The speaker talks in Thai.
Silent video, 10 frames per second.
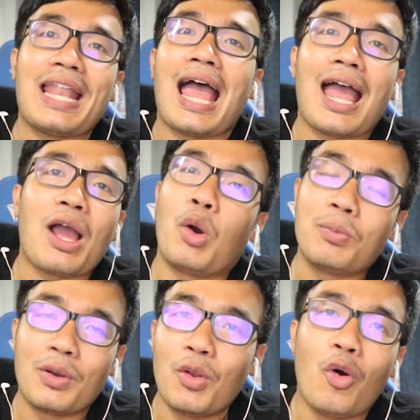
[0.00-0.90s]
หน้าคน
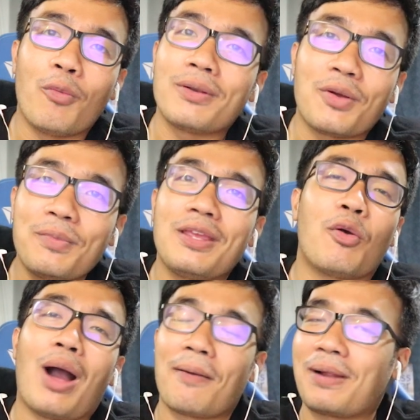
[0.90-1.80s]
บนโลกมันต้องมี
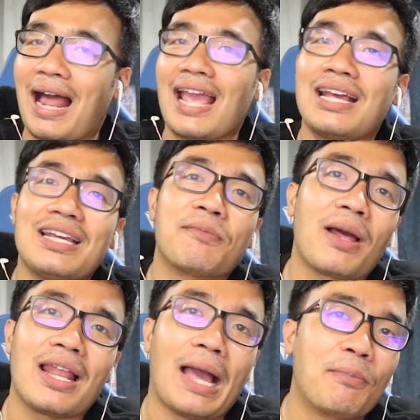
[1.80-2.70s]
ความคล้ายคลึงกัน
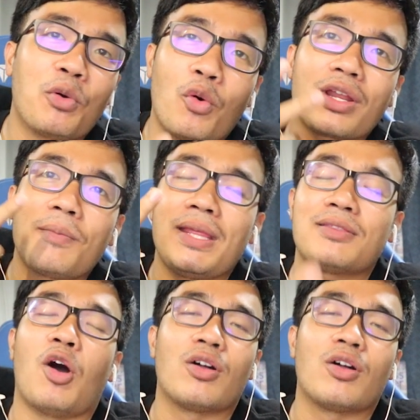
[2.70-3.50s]
บ้างเลยครับ ทุกคนก็มี